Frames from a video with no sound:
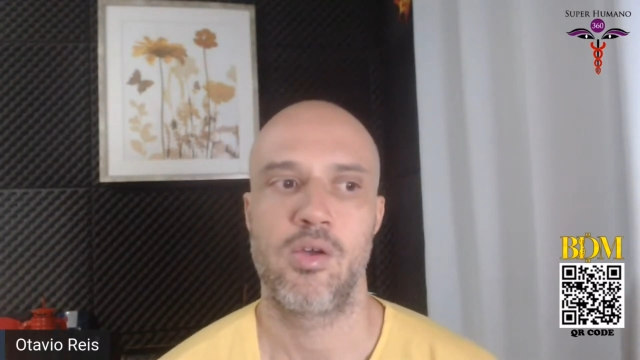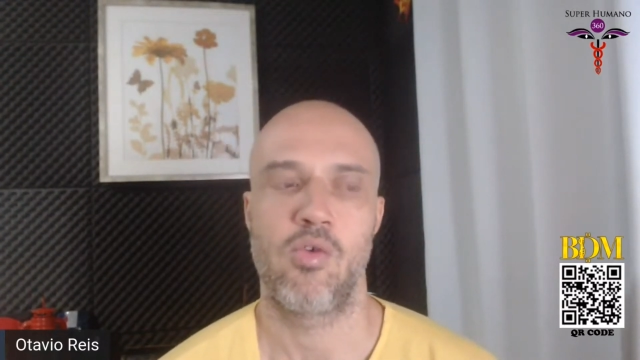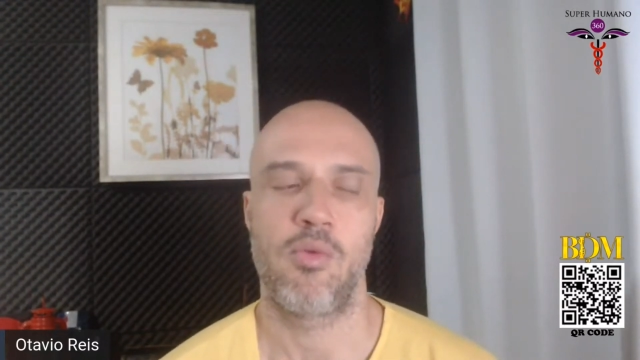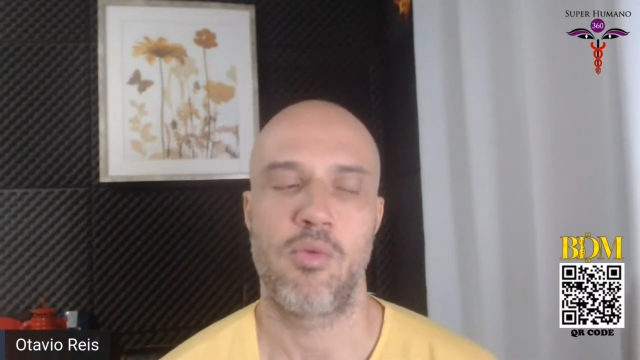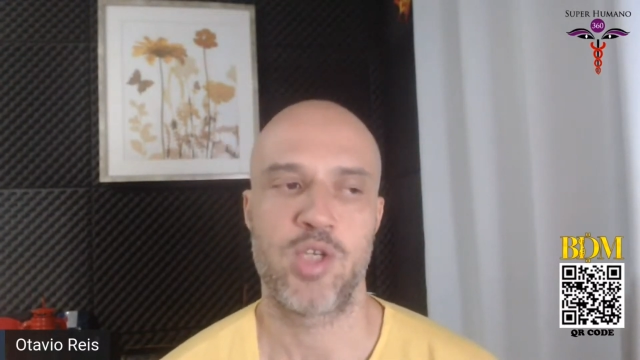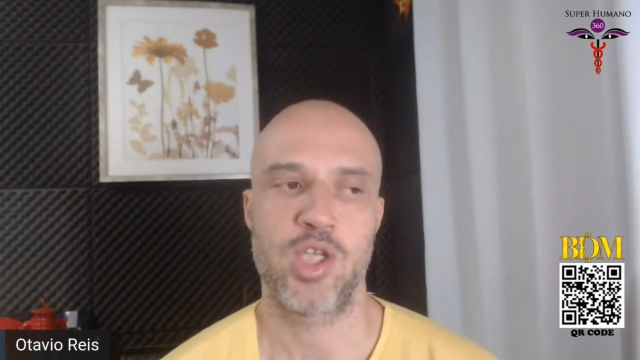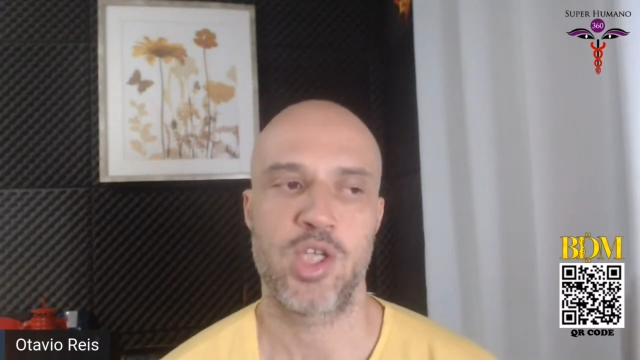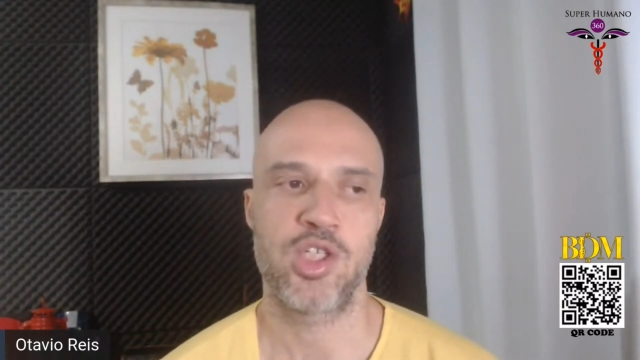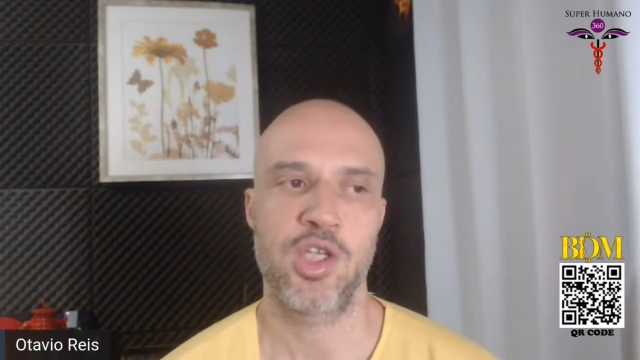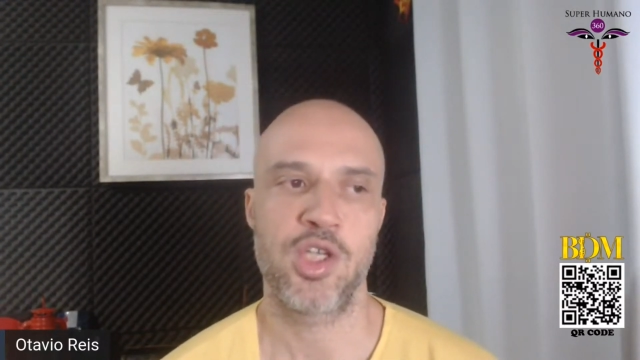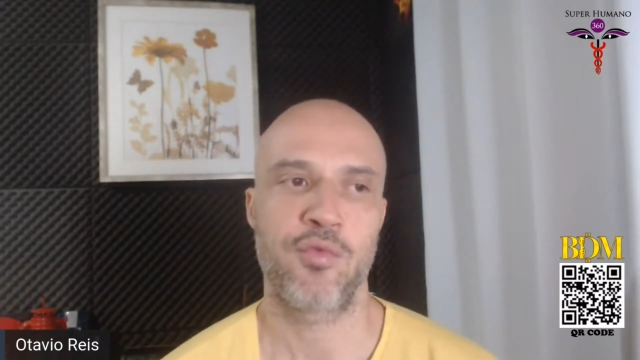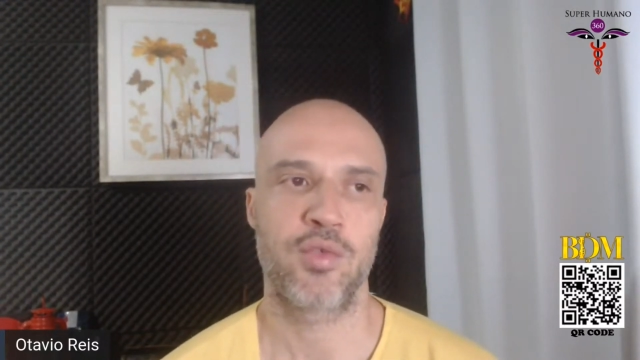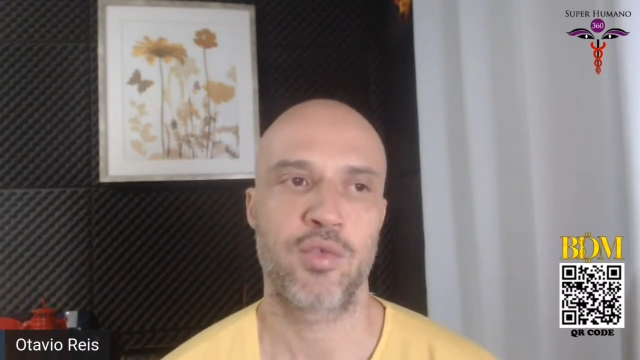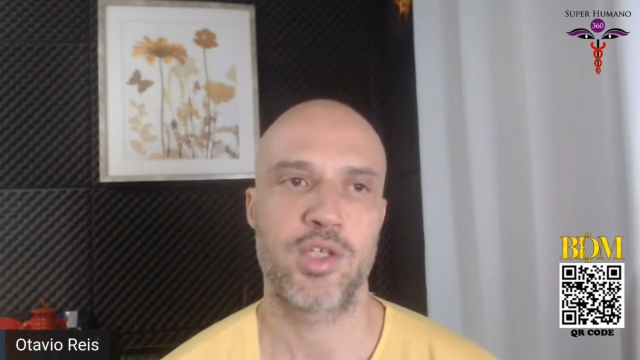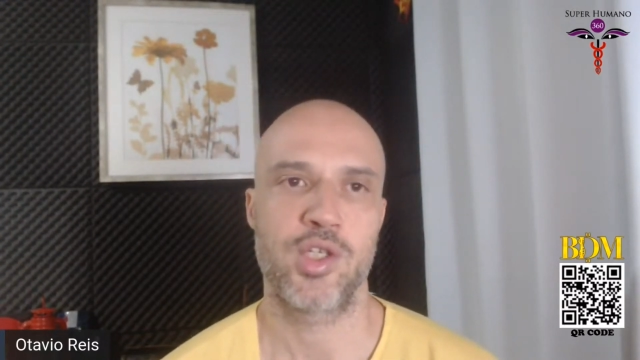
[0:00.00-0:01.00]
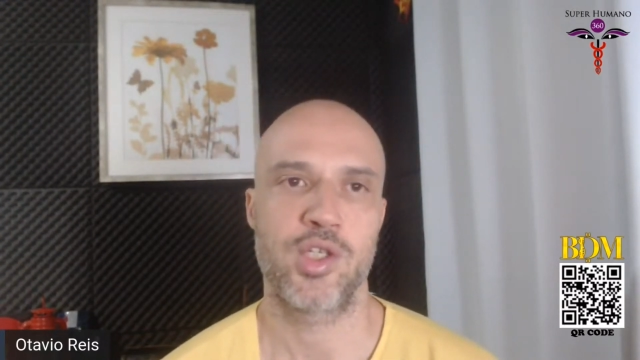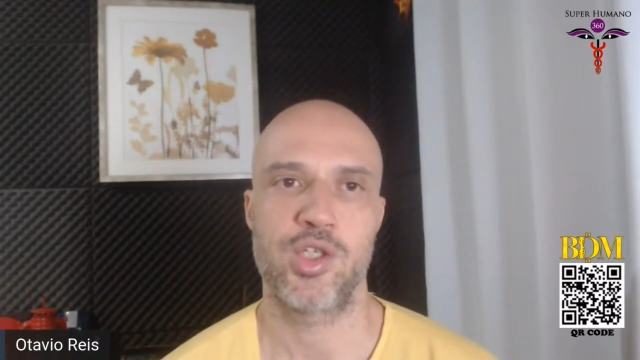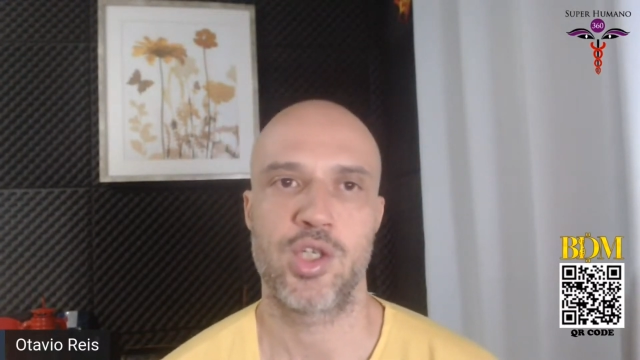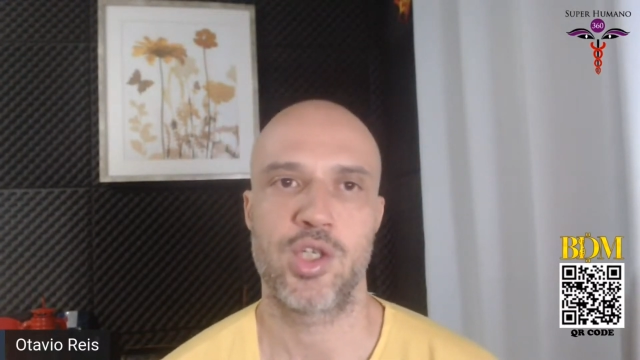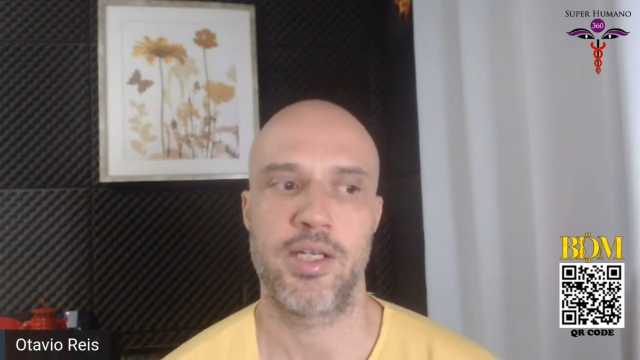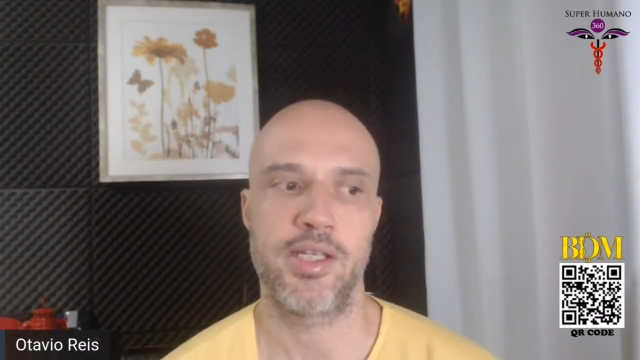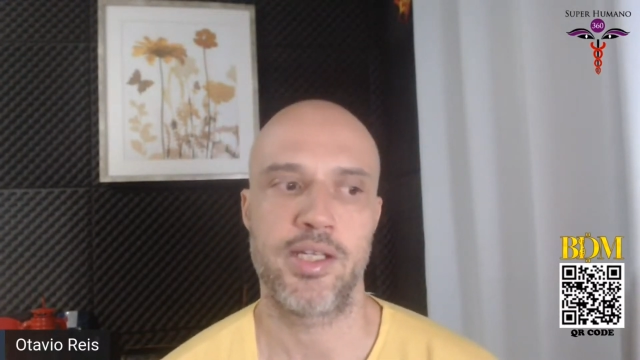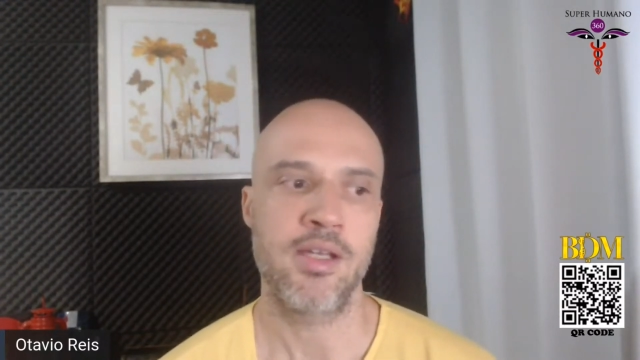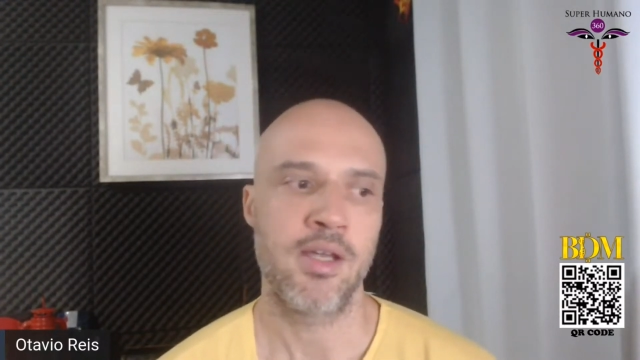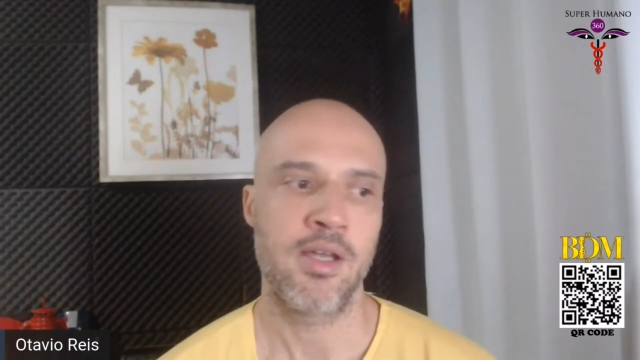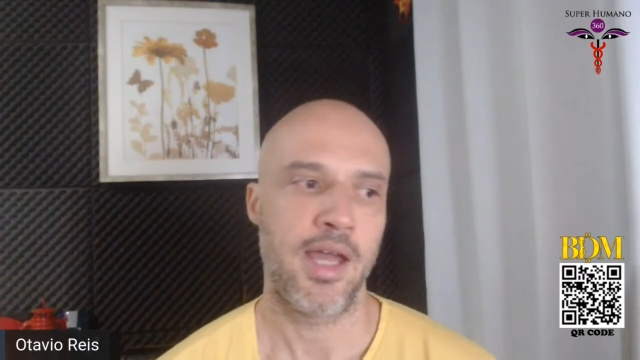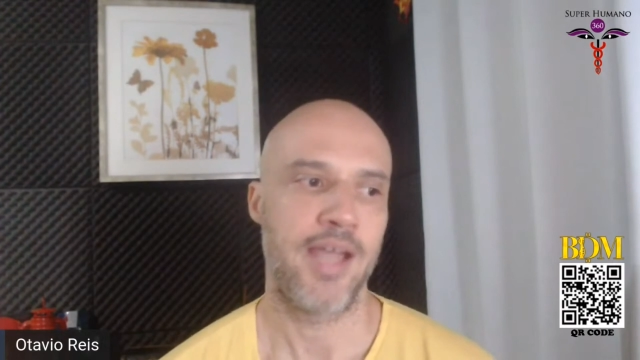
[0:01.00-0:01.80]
O objetivo da gente ali